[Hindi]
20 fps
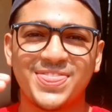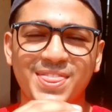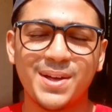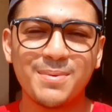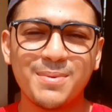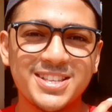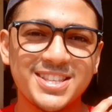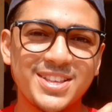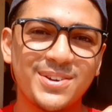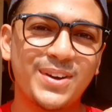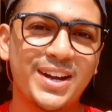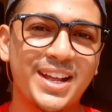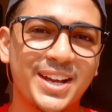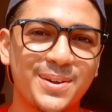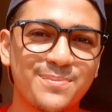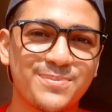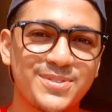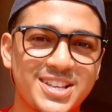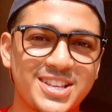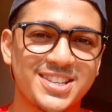नमस्ते
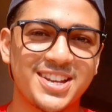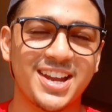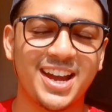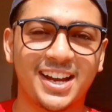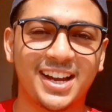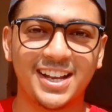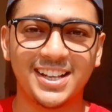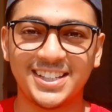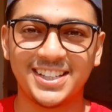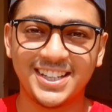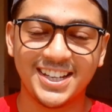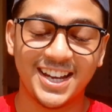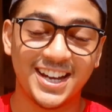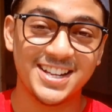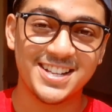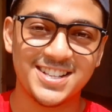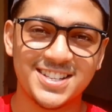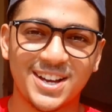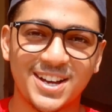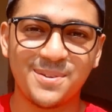वनकम सत श्रीकाल की
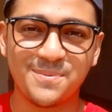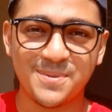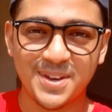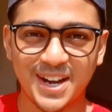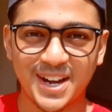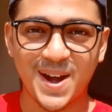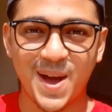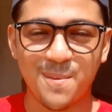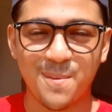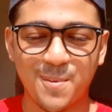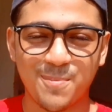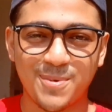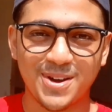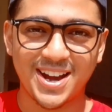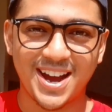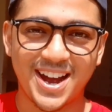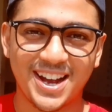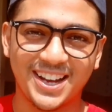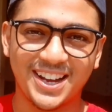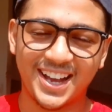चाल मेरा नाम है
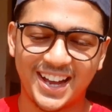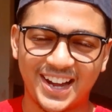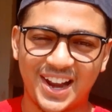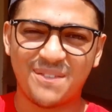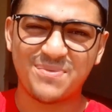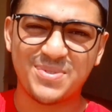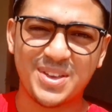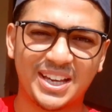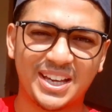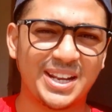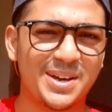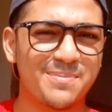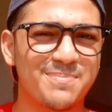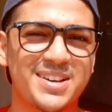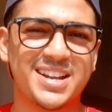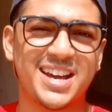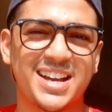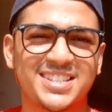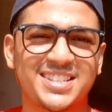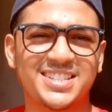पराग एंड आप देख रहे हैं
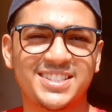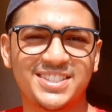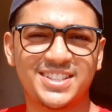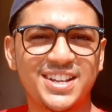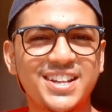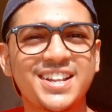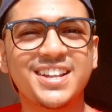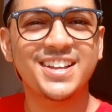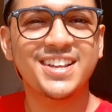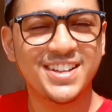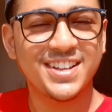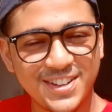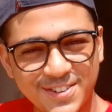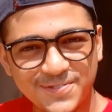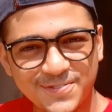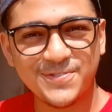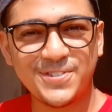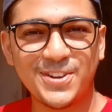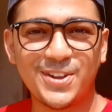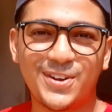पराग जिंदल
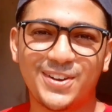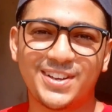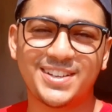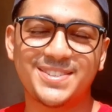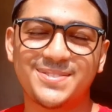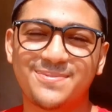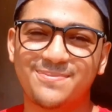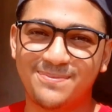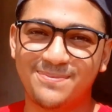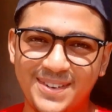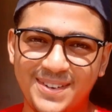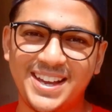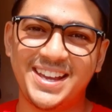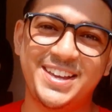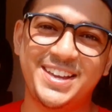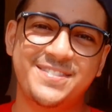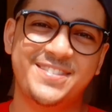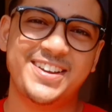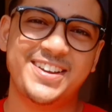ब्लॉक बाई